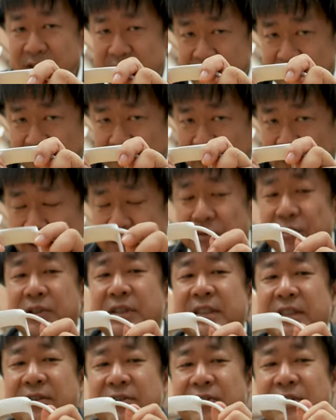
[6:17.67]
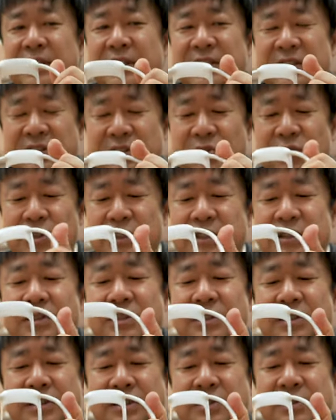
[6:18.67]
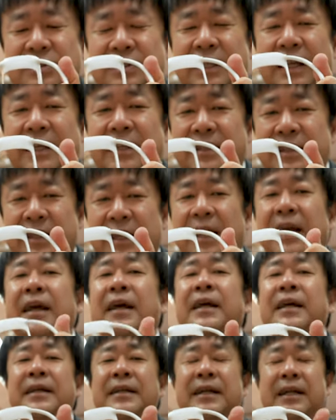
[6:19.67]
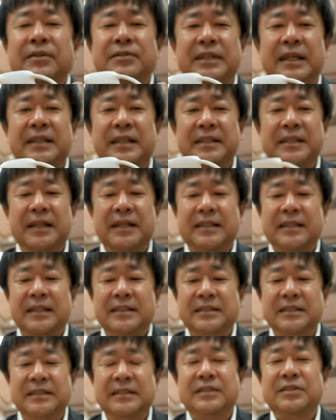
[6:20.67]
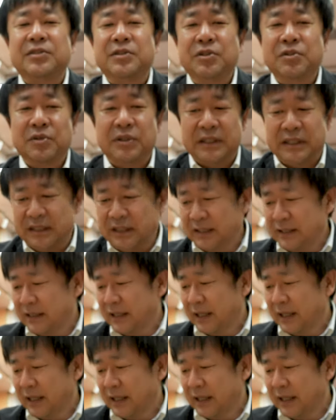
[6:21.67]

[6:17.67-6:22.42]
じわーっとじっくり少しずつ作っていってあの最適な形にするように